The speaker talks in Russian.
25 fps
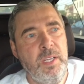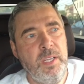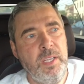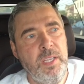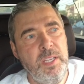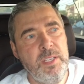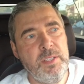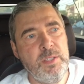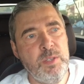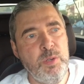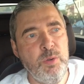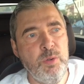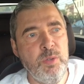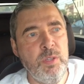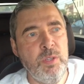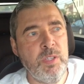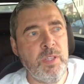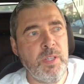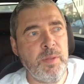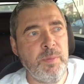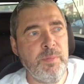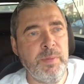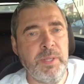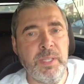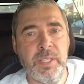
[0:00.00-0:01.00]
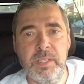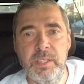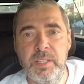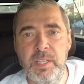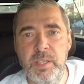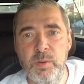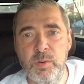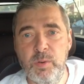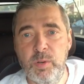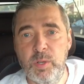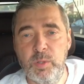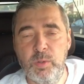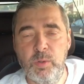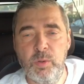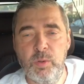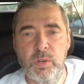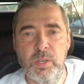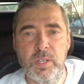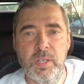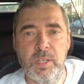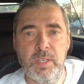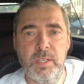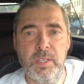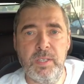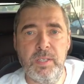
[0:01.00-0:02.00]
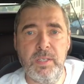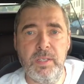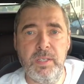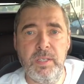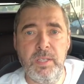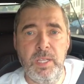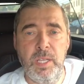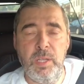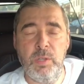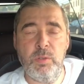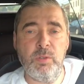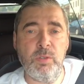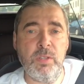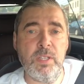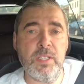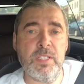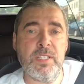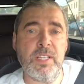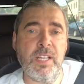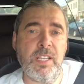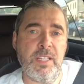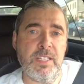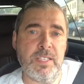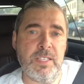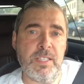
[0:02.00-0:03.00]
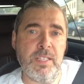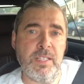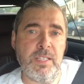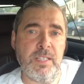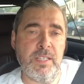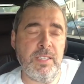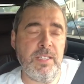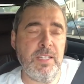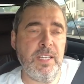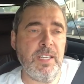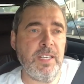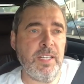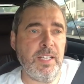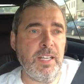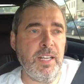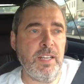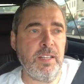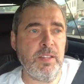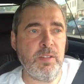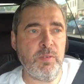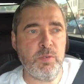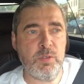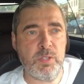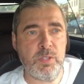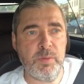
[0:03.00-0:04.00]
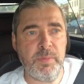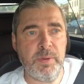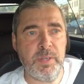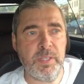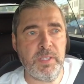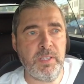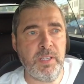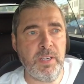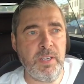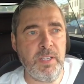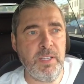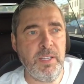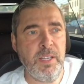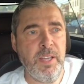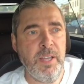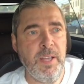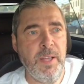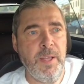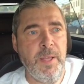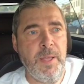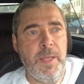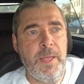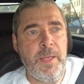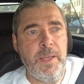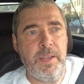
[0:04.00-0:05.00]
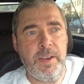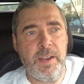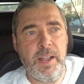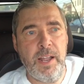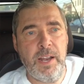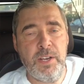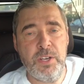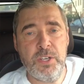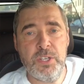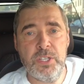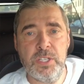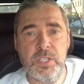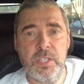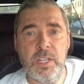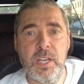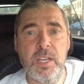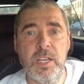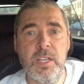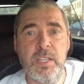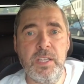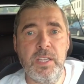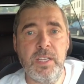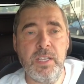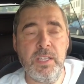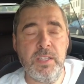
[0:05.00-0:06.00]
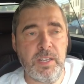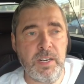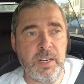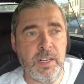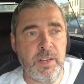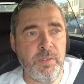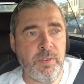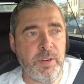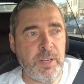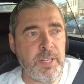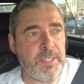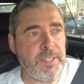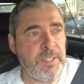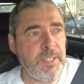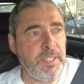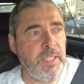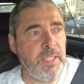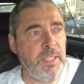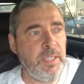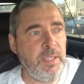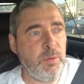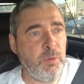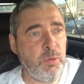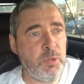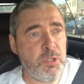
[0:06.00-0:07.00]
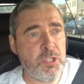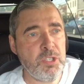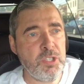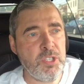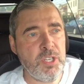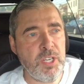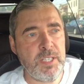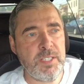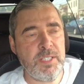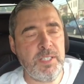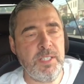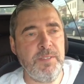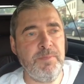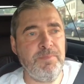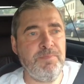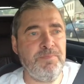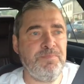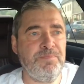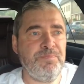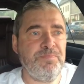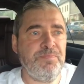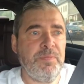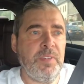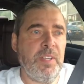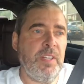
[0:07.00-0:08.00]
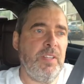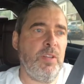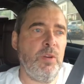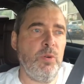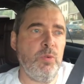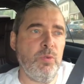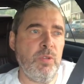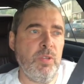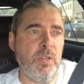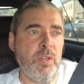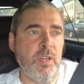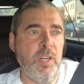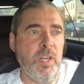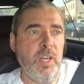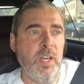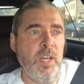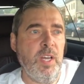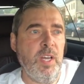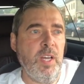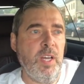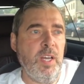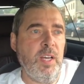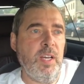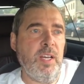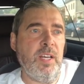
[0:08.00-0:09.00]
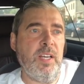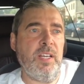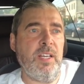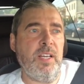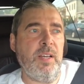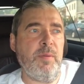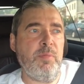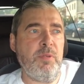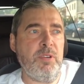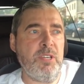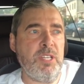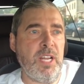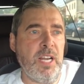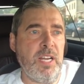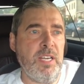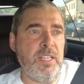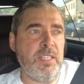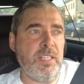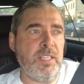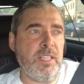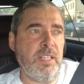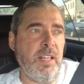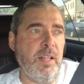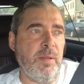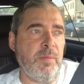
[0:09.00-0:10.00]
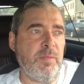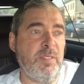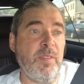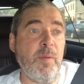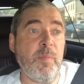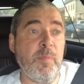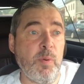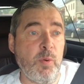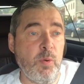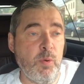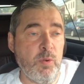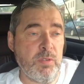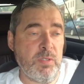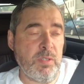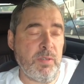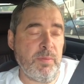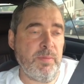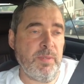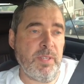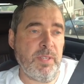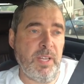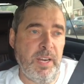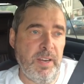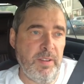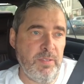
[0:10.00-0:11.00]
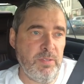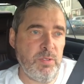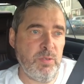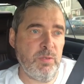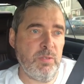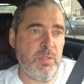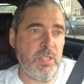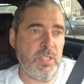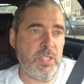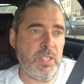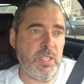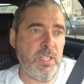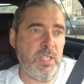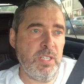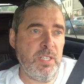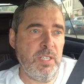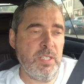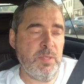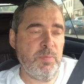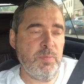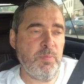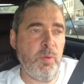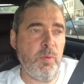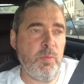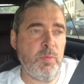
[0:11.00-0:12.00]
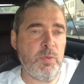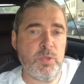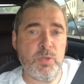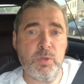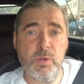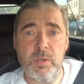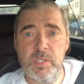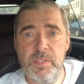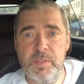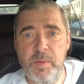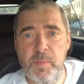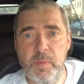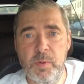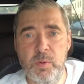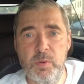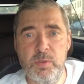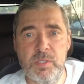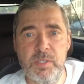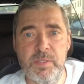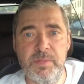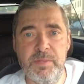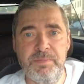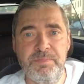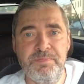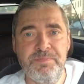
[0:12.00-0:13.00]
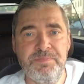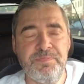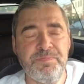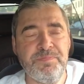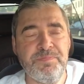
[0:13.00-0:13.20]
Есть люди там молодые, у которых э, нету достаточно денег для того, чтобы открыть реальные счета и на них торговать. И очень часто эти люди Э, обращались к нам с вопросом, скорее всего, даже не с помощью, а с вопросом,